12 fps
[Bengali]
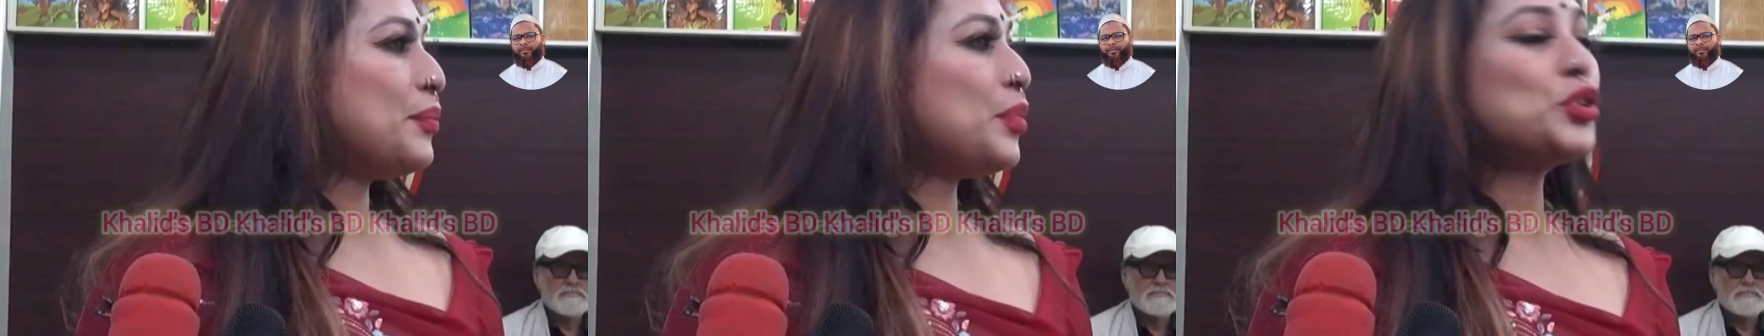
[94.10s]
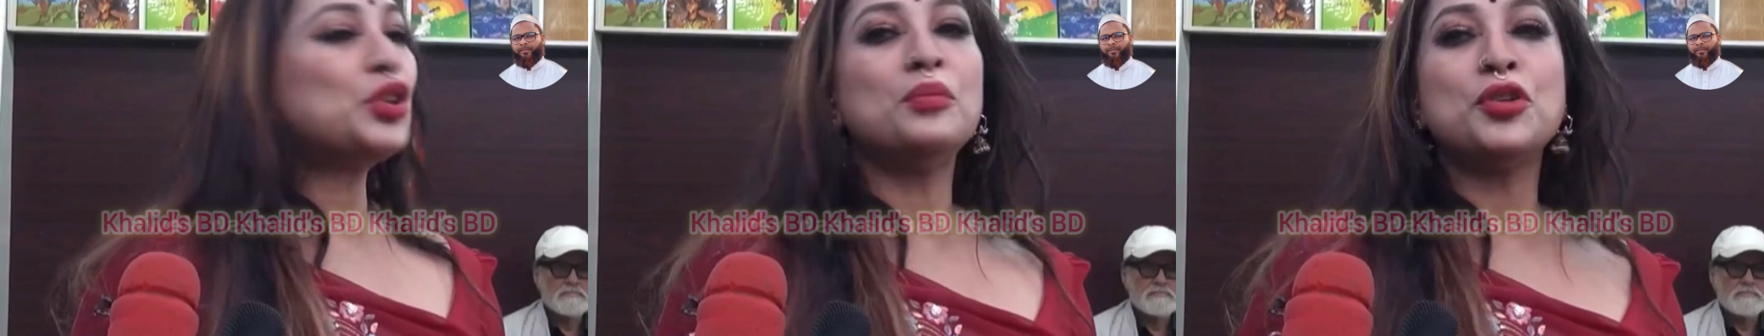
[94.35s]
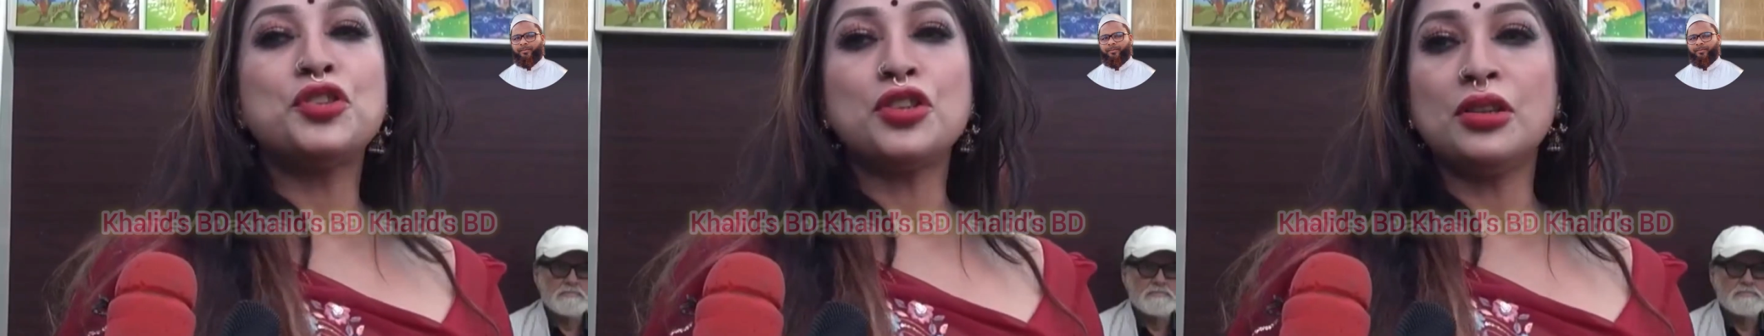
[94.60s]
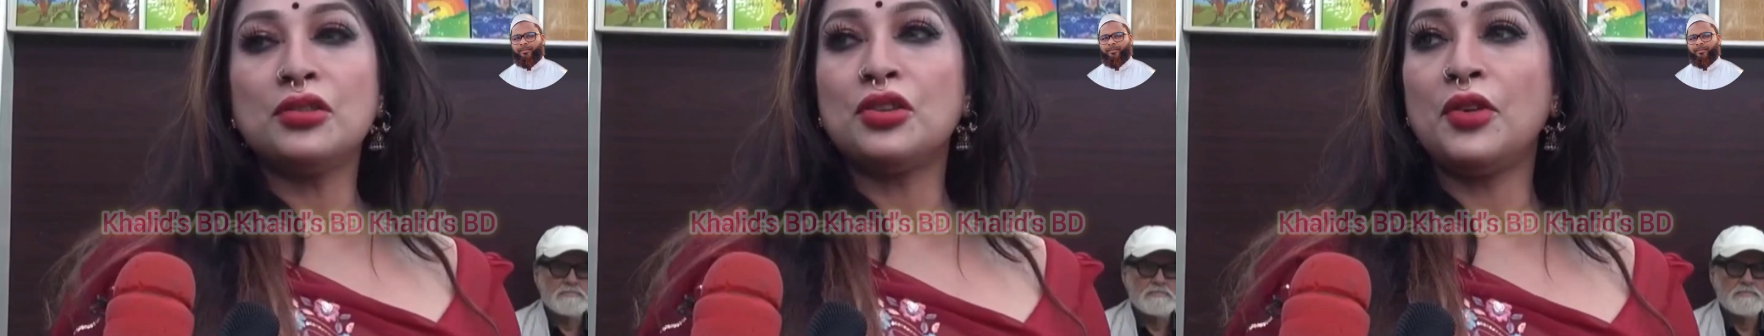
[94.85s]
প্রথম
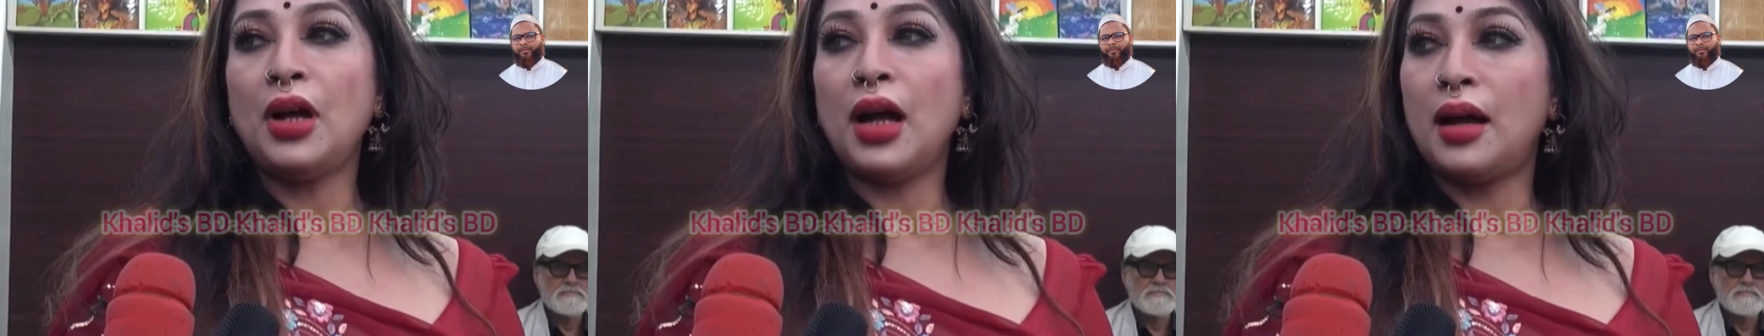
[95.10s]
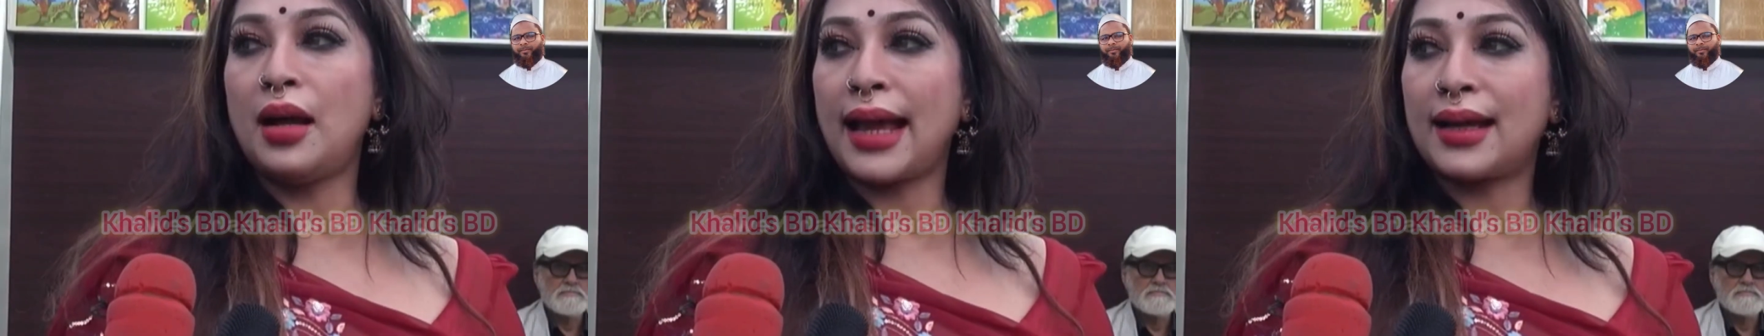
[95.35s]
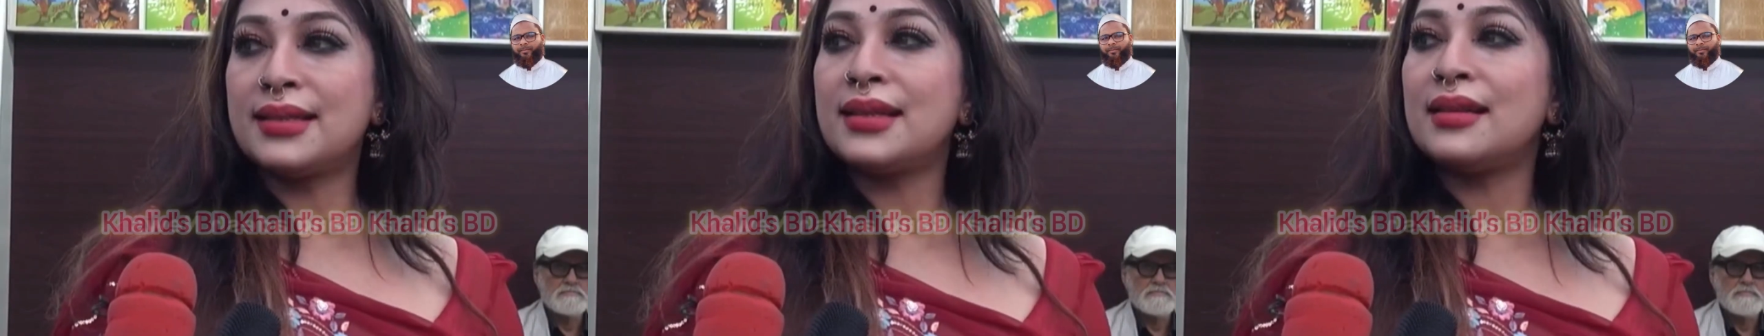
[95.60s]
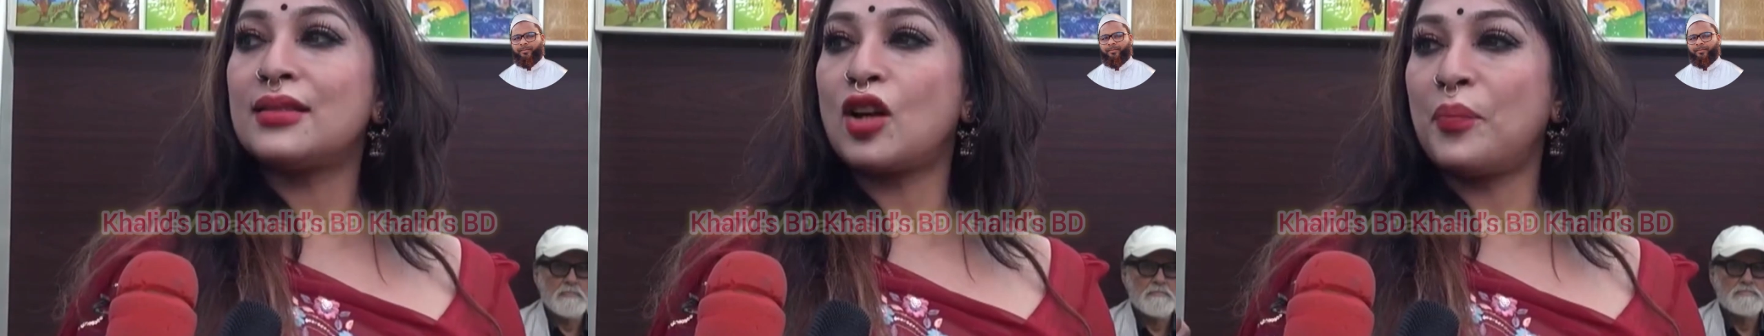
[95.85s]
মুদ্রণ তো এক
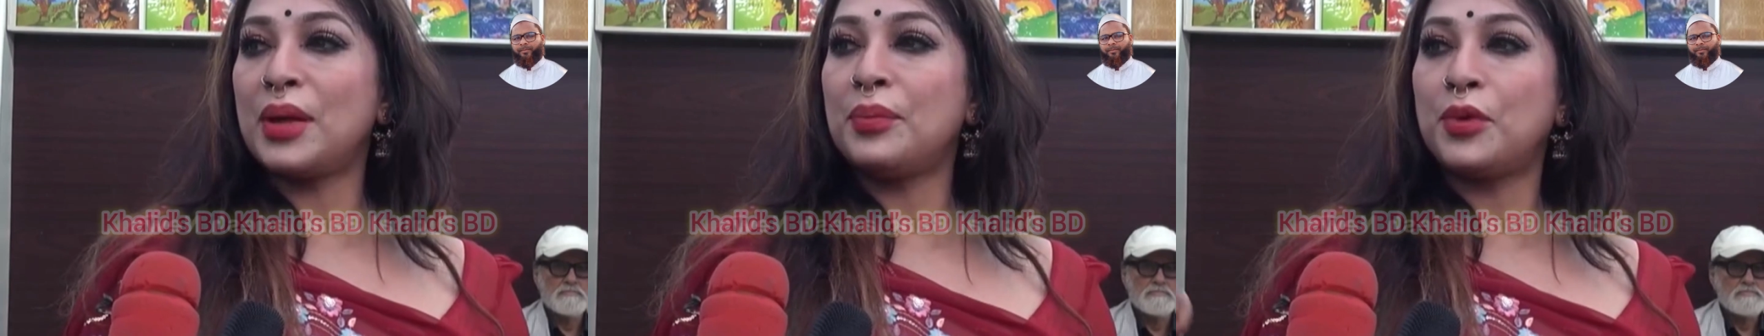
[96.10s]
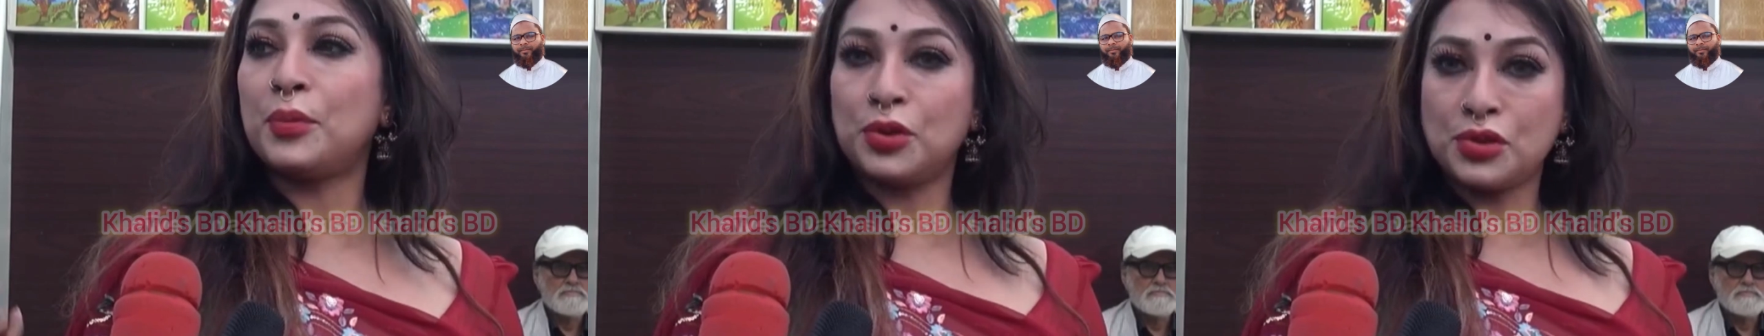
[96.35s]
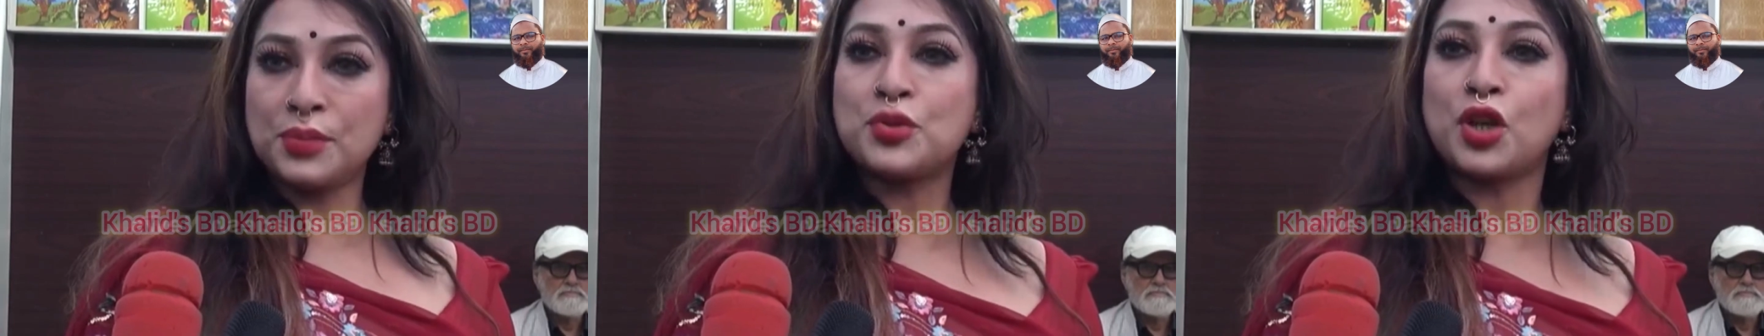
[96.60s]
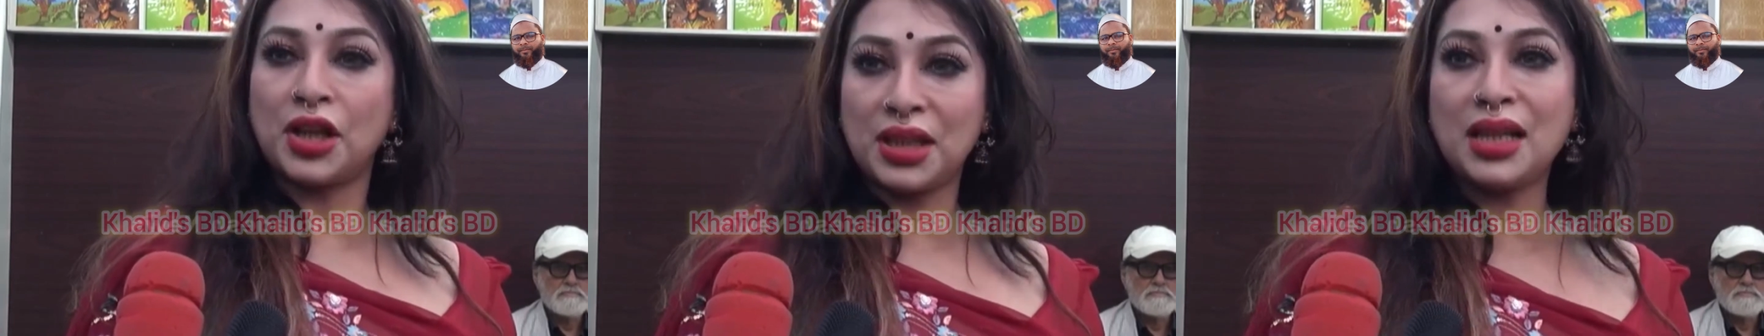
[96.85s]
হাজার কপি তো প্রথম
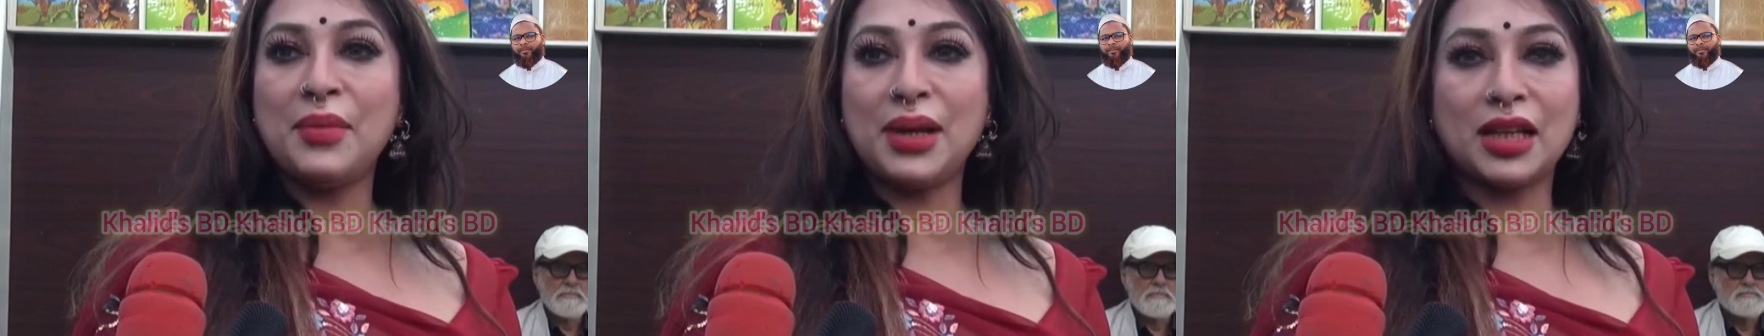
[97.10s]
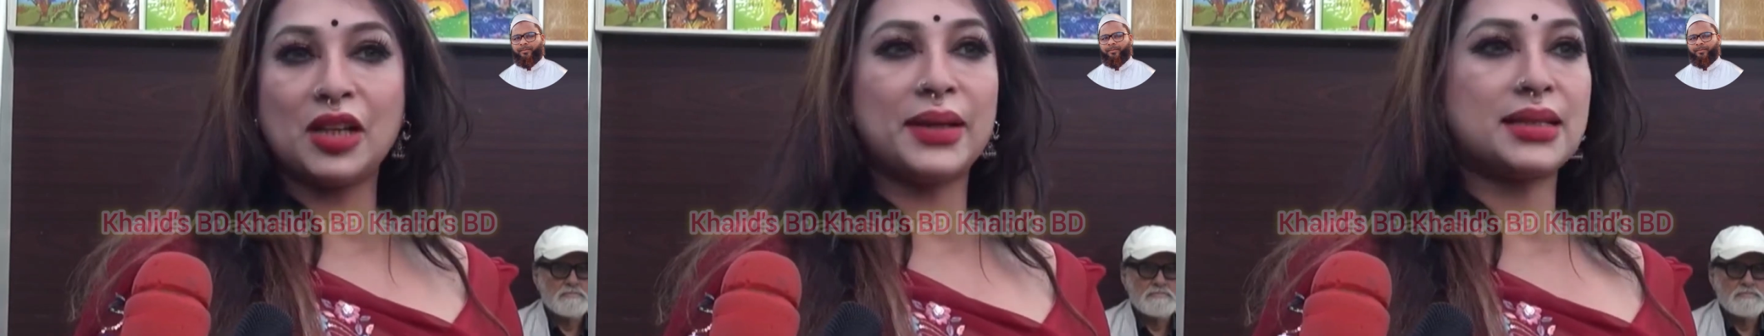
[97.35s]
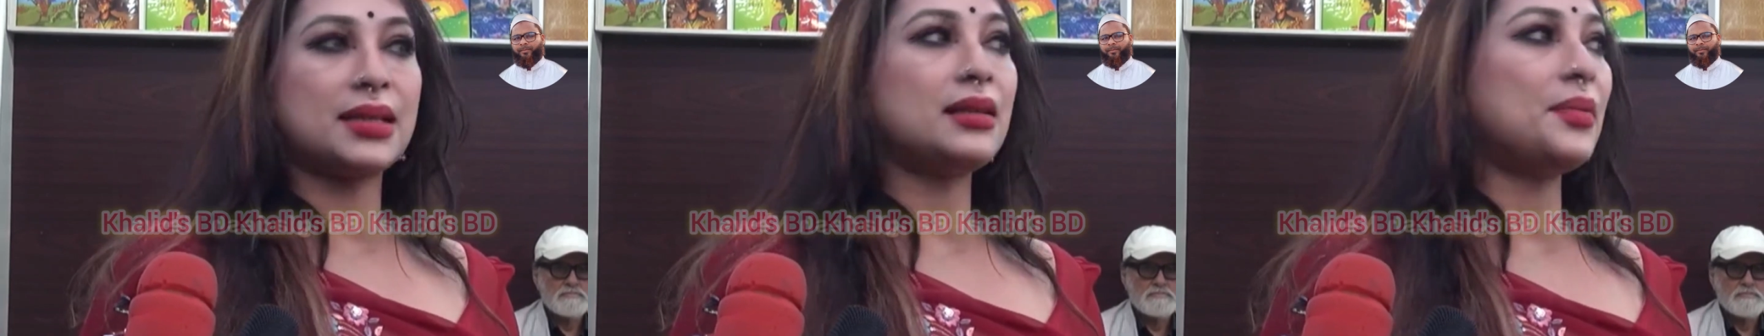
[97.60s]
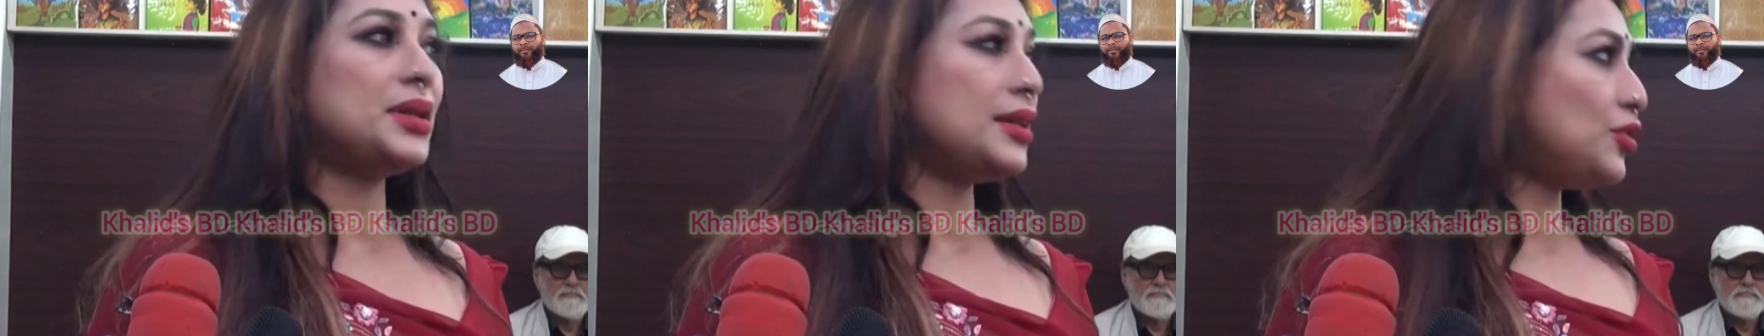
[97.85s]
ছয় দিনে বিক্রি হয়েছে
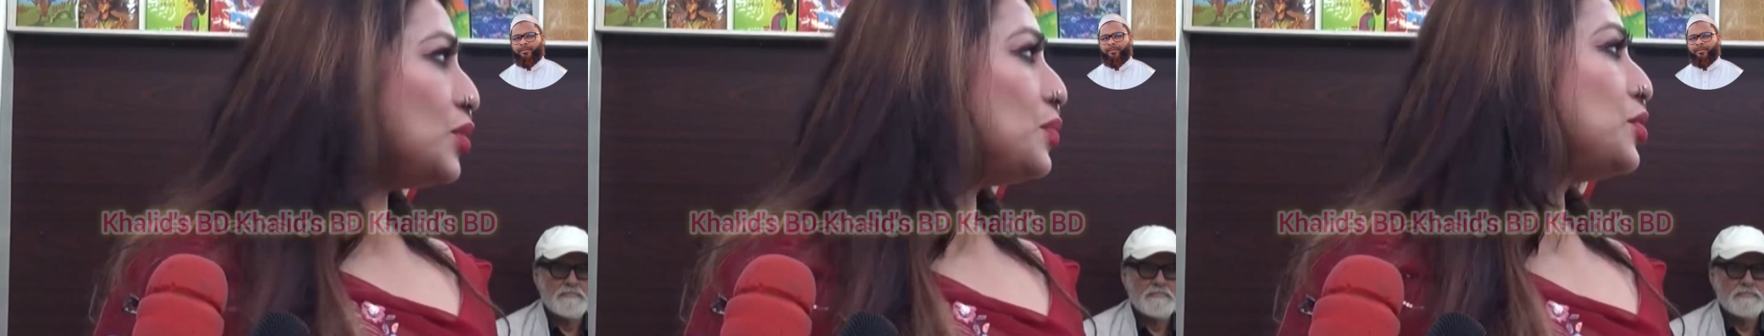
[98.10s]
তবে দ্বিতীয়